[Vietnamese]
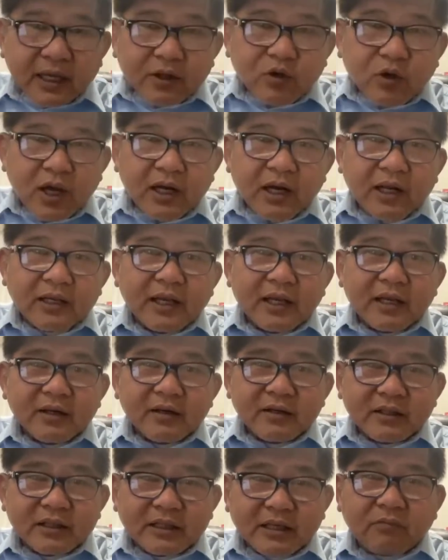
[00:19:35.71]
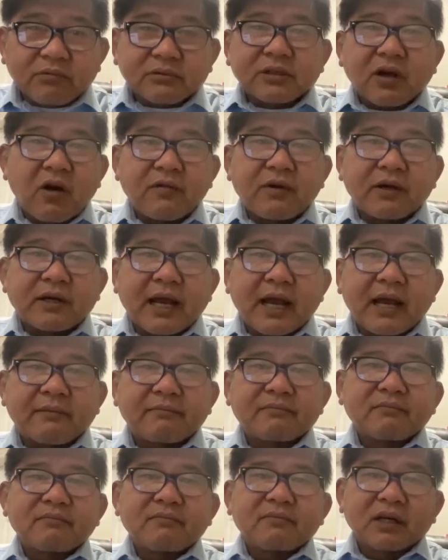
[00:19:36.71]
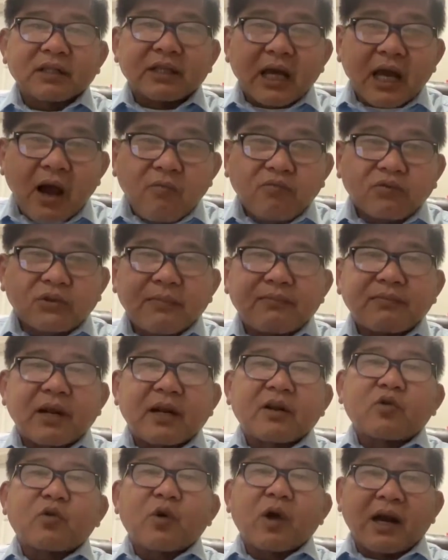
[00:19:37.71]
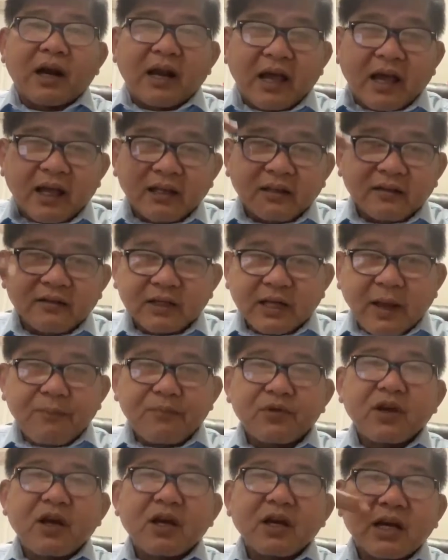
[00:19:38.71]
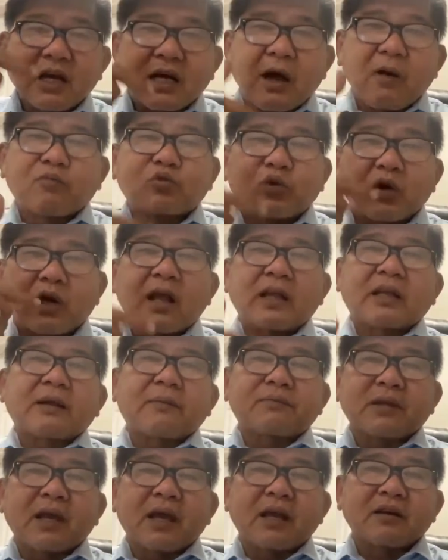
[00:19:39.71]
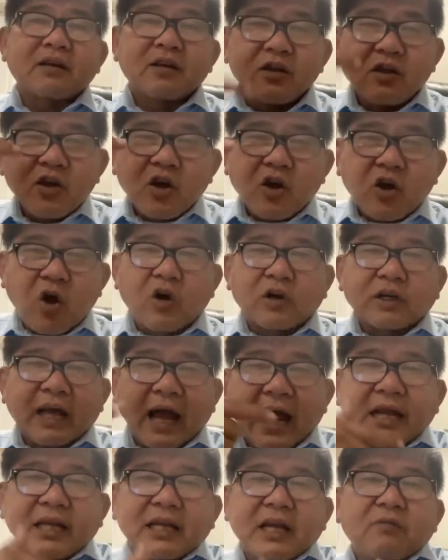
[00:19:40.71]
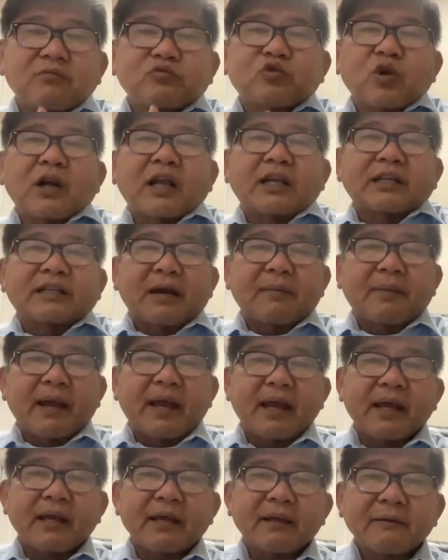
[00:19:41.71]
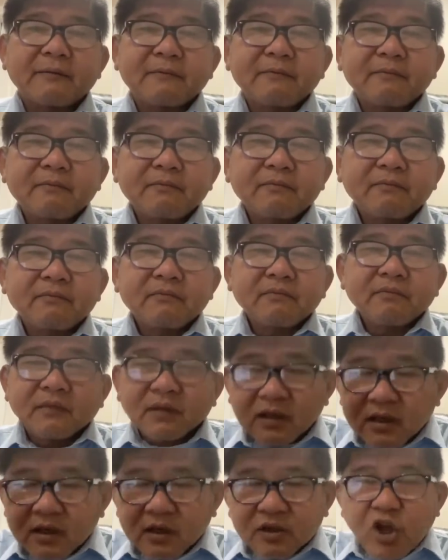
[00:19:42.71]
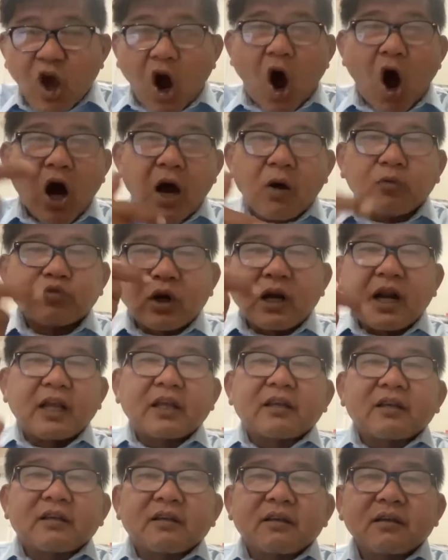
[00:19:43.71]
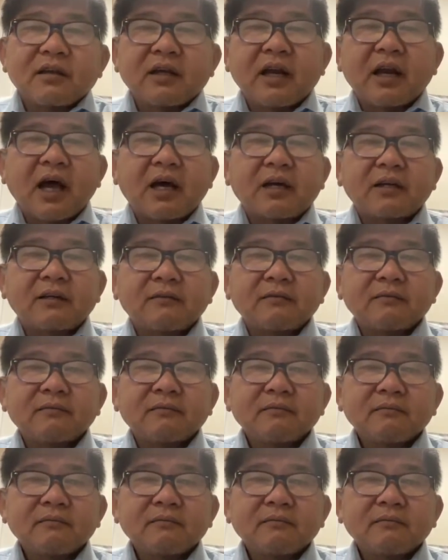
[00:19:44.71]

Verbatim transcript: cái chuyện là gì trong xã hội việt nam người ta không chấp nhận cái chuyện là cấp dưới không tuân lệnh cấp trên con cái không tuân lệnh cha mẹ nhỏ không tuân lệnh người lớn